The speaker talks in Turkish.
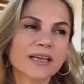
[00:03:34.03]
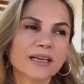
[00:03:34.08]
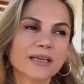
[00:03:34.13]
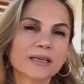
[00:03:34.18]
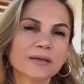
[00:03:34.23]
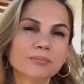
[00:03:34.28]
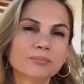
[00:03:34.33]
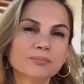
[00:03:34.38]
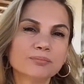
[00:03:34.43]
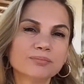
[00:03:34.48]

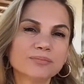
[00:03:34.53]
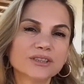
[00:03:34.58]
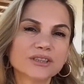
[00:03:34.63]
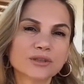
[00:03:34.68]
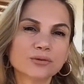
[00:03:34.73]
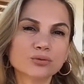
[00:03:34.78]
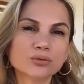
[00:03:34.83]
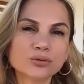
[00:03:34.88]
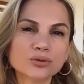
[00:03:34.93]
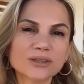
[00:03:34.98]
e,
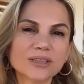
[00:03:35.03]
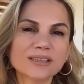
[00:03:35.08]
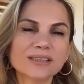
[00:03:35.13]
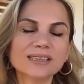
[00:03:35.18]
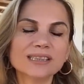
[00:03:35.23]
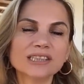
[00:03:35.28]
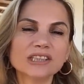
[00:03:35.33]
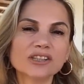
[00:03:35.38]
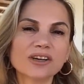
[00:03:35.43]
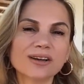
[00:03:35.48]
işte
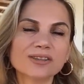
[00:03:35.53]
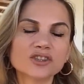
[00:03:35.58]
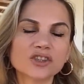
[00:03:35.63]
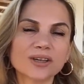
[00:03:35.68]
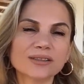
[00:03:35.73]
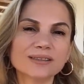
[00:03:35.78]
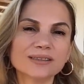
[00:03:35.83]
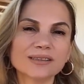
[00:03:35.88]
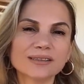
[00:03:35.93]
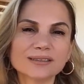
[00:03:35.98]
Rusya'nın
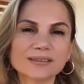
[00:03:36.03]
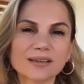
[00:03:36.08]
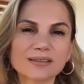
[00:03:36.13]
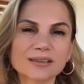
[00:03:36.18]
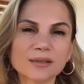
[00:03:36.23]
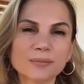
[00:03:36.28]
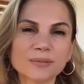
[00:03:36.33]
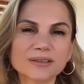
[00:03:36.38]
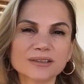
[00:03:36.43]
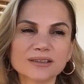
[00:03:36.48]
ihracatı
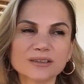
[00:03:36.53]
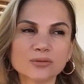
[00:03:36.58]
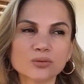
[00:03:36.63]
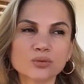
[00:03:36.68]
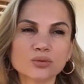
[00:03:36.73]
yasaklaması,